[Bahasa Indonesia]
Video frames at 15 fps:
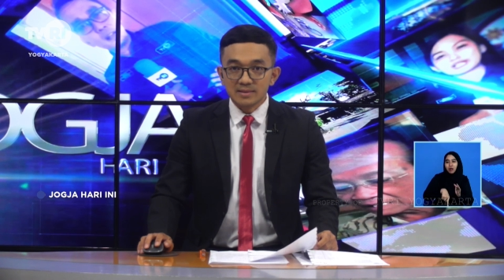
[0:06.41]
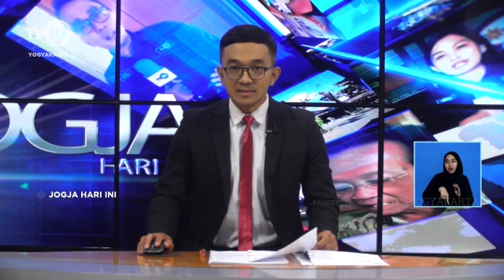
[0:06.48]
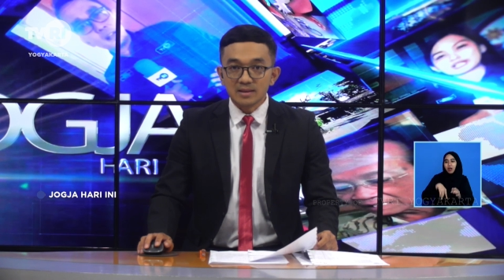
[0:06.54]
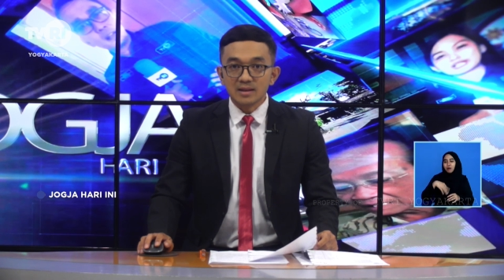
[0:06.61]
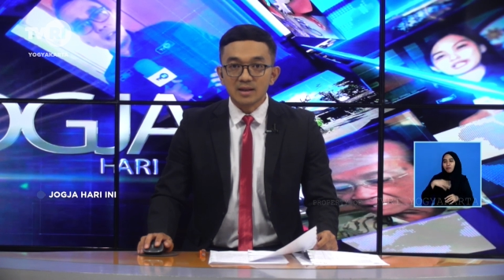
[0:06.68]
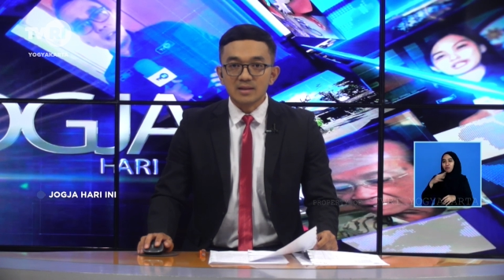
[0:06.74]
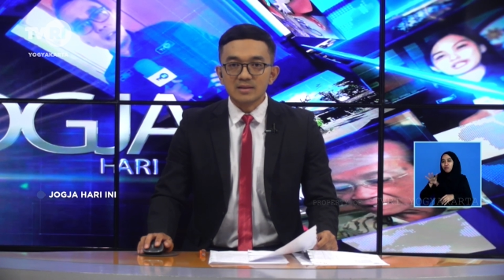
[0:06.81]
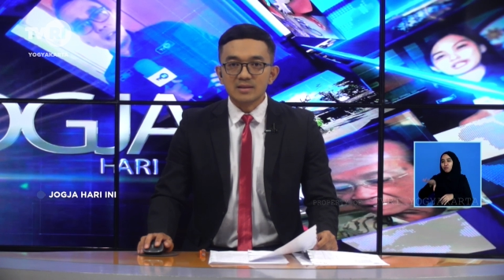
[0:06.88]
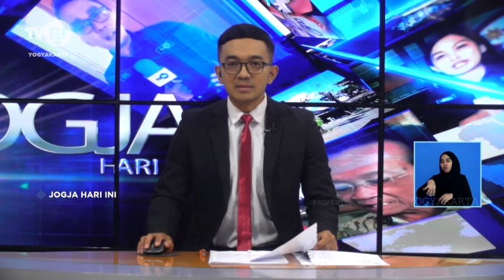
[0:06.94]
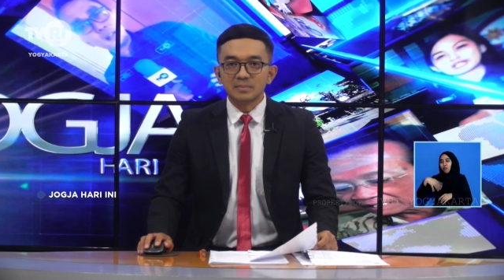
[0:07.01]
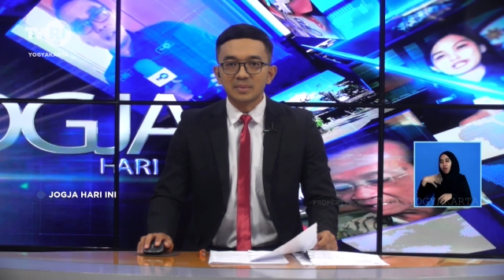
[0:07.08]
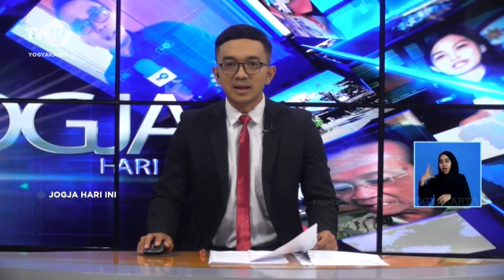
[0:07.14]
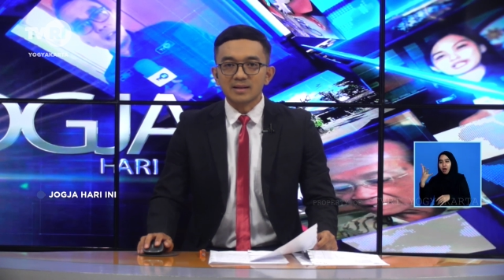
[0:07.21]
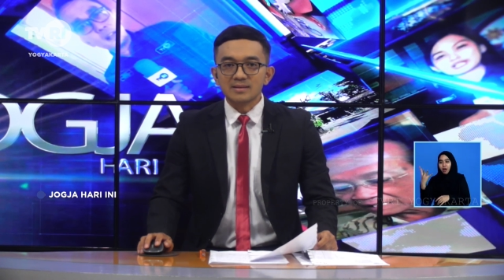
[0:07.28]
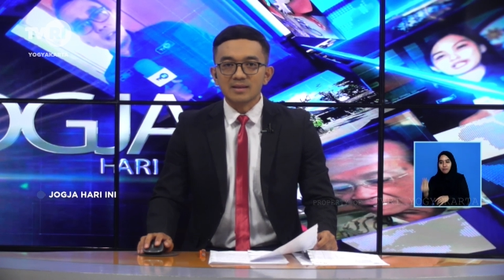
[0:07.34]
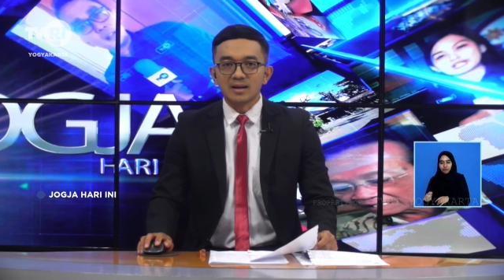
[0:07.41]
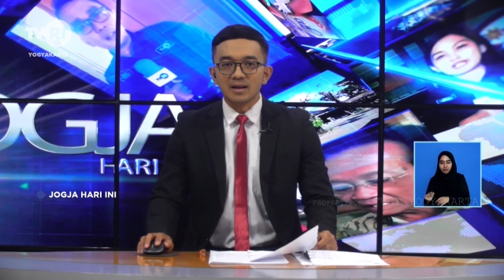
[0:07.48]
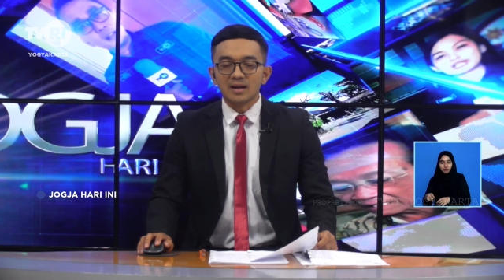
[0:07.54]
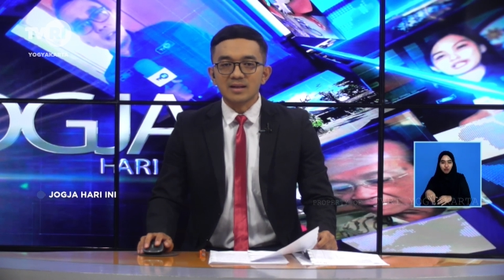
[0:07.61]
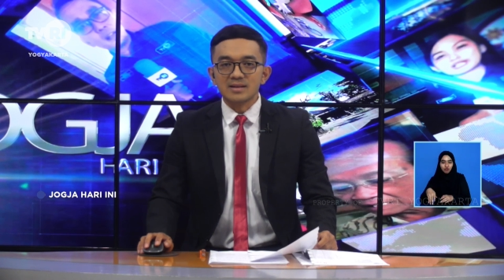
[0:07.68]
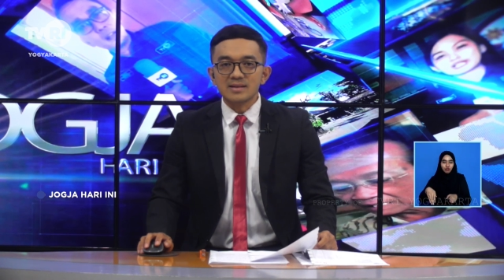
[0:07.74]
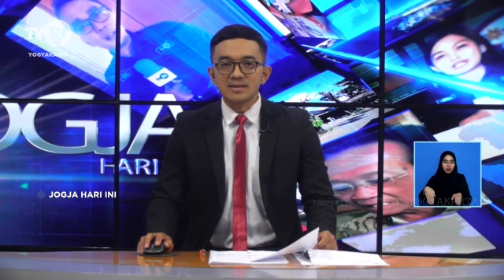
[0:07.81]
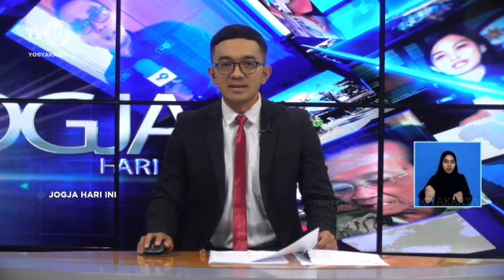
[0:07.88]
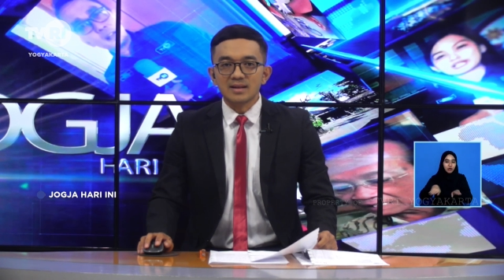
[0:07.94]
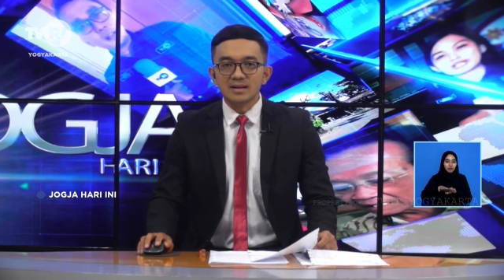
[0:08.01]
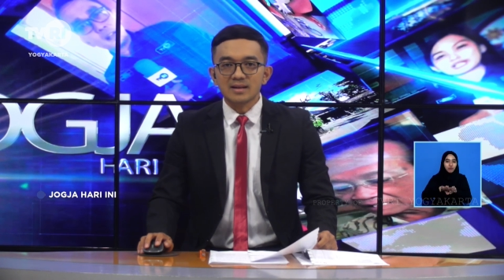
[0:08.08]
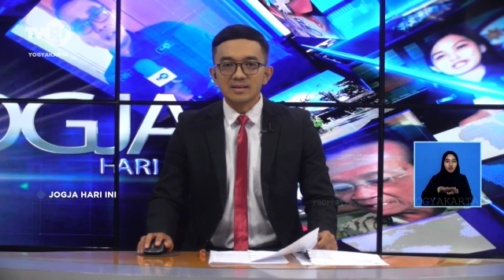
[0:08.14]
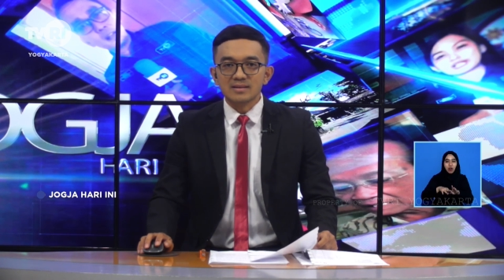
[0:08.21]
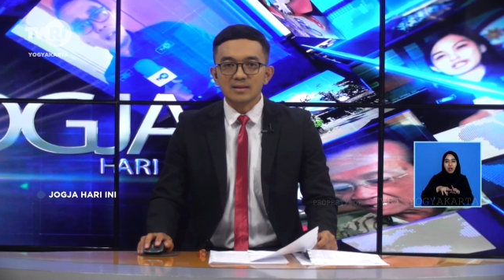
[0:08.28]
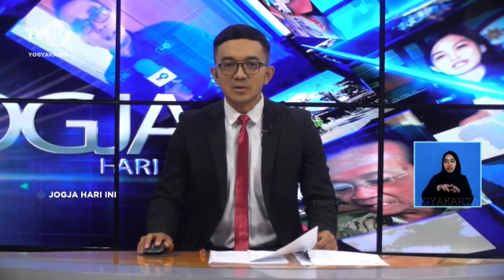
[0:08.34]
Basarnas melaksanakan
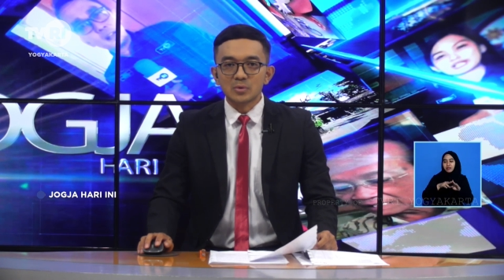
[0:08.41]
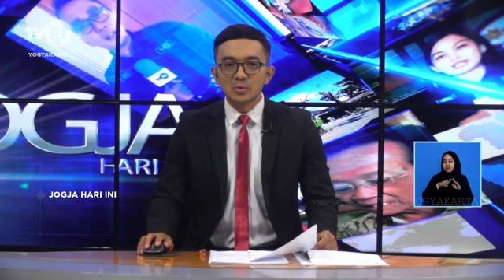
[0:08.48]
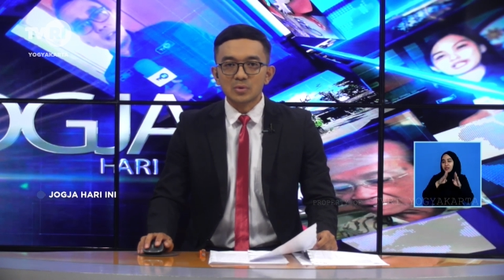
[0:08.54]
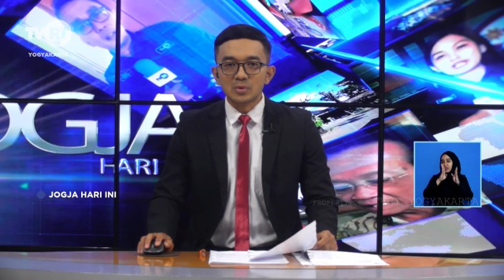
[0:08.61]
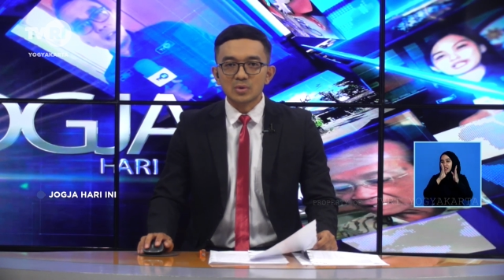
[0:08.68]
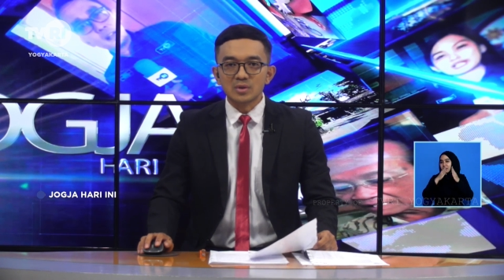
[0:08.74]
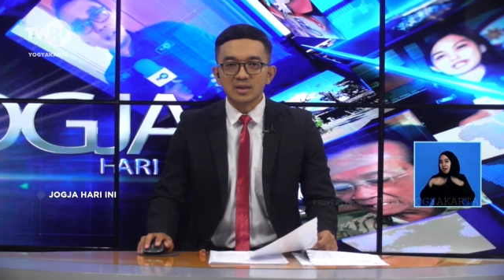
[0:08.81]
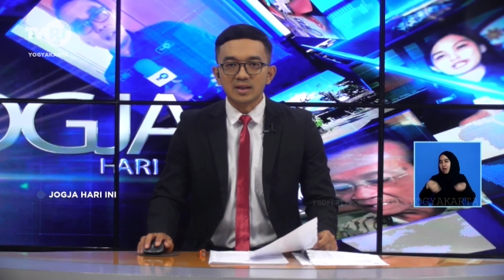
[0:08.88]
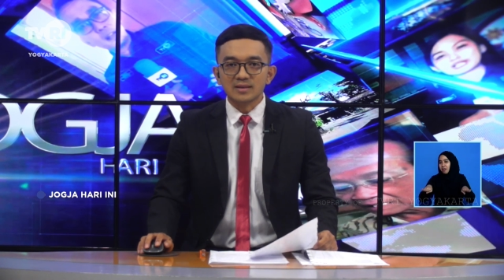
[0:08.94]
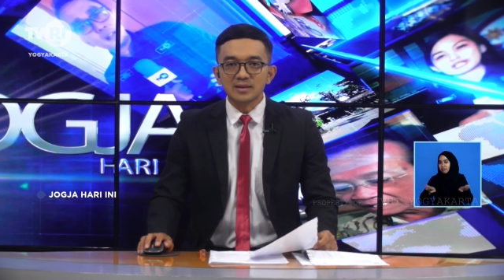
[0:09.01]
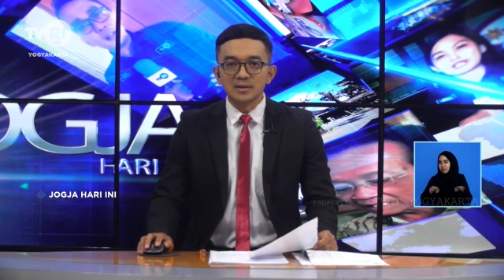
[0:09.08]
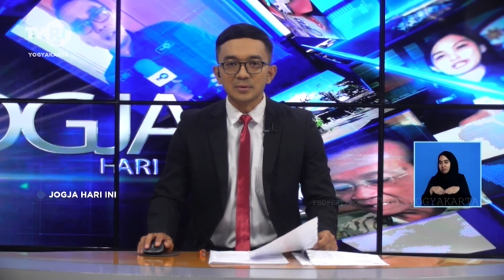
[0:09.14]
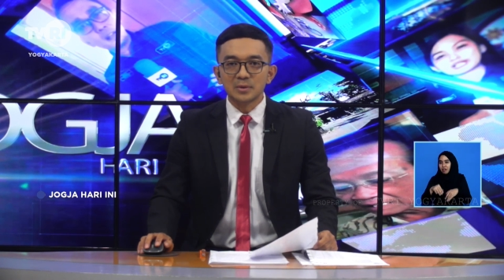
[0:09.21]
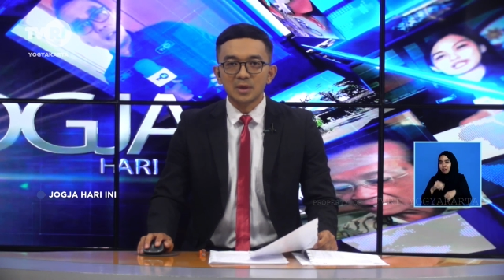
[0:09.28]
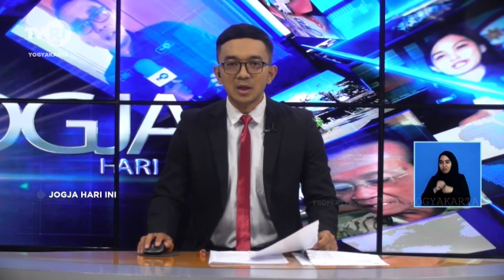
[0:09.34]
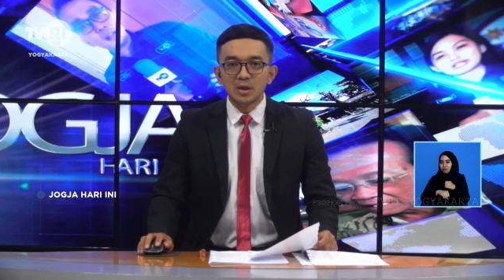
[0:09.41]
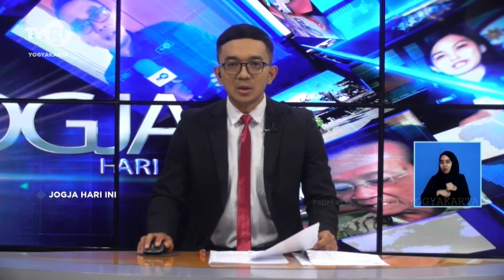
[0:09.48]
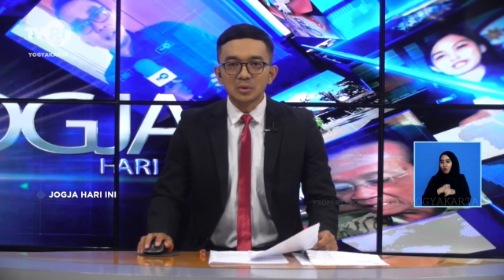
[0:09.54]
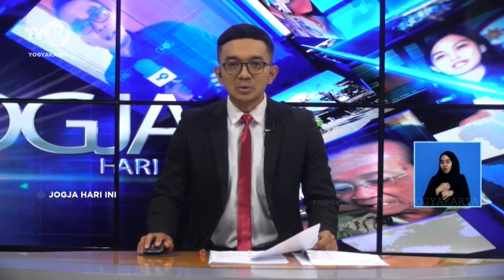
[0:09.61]
siaga sar khusus Nataru